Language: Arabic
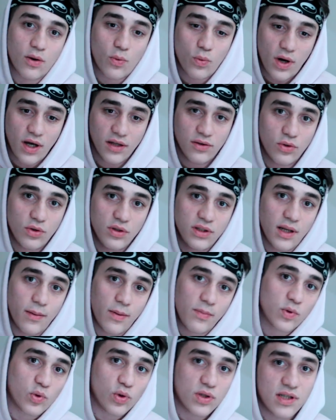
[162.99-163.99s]
روحته وانت
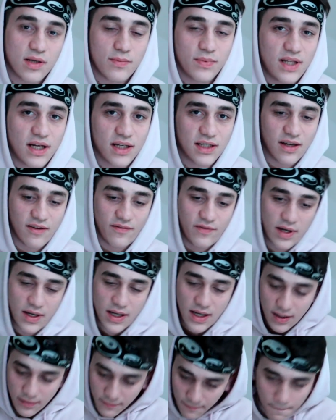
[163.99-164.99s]
لما بتوصل بدك
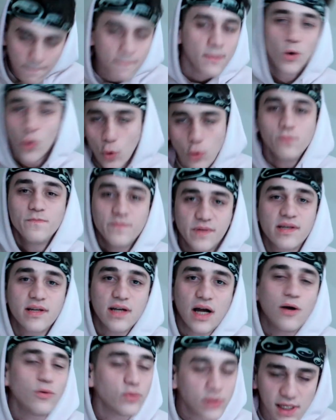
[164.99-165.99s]
اياه فقوم
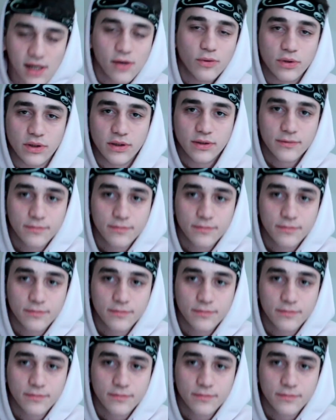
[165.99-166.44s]
بسرعه وساوي